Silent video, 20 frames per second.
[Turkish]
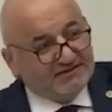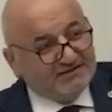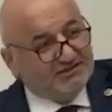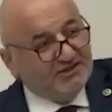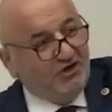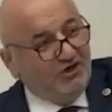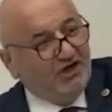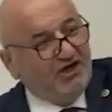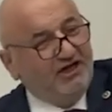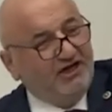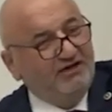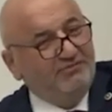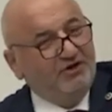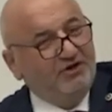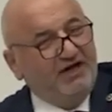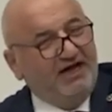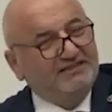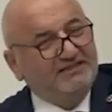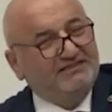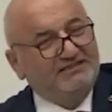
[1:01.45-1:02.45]

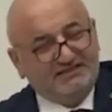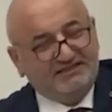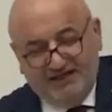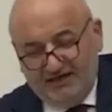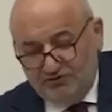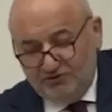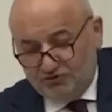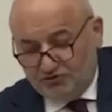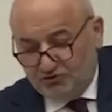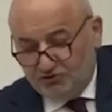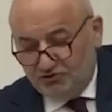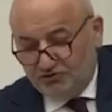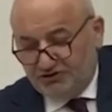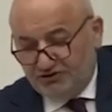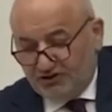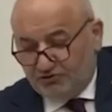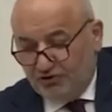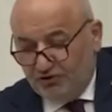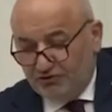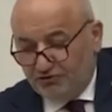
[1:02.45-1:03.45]
sloganı buraya sizlerin
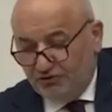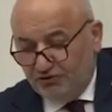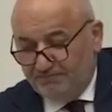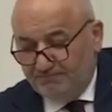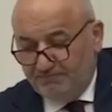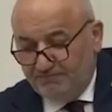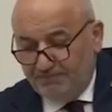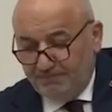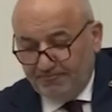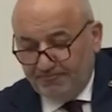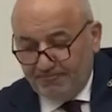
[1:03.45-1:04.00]
huzurunuza koydum.